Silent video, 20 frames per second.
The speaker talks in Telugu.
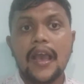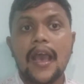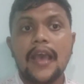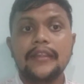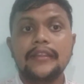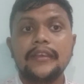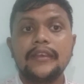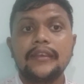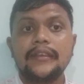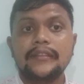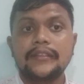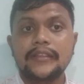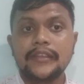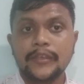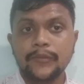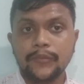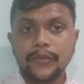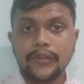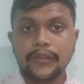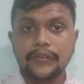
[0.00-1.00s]
అదే
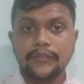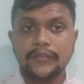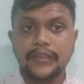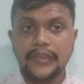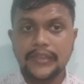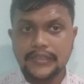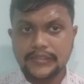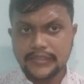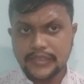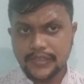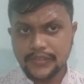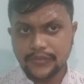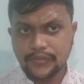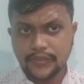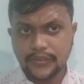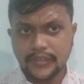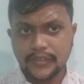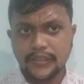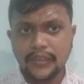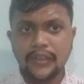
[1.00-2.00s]
థీమ్లో వెళ్ళే ఛాన్స్
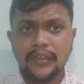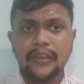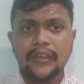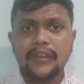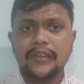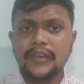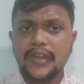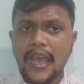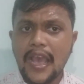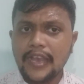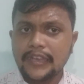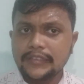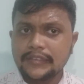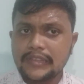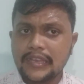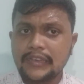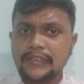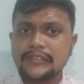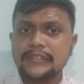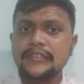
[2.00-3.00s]
ఉంటుంది నాకు
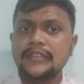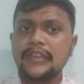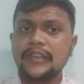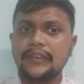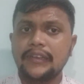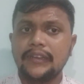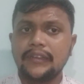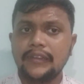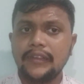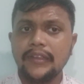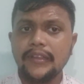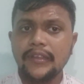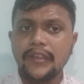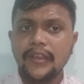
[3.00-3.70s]
తెలిసింది ఏంటంటే